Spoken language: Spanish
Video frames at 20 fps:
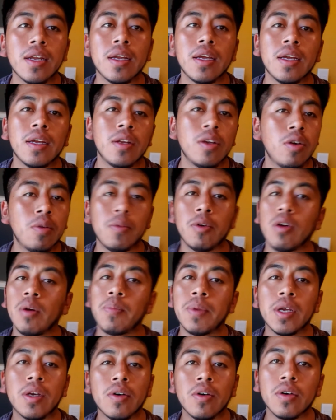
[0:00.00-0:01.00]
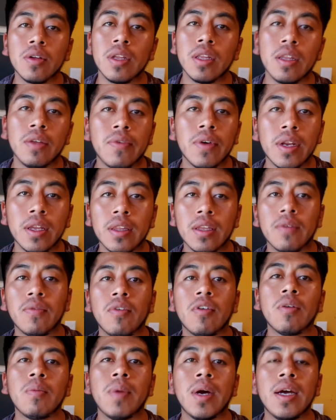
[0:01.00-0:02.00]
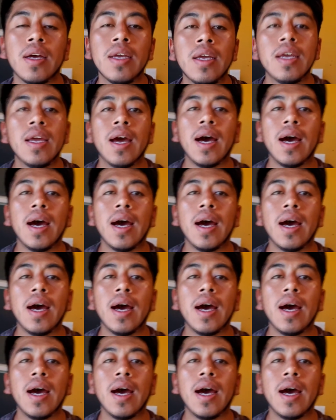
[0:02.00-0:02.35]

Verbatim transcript: eh, no me lo aplico de diferente forma.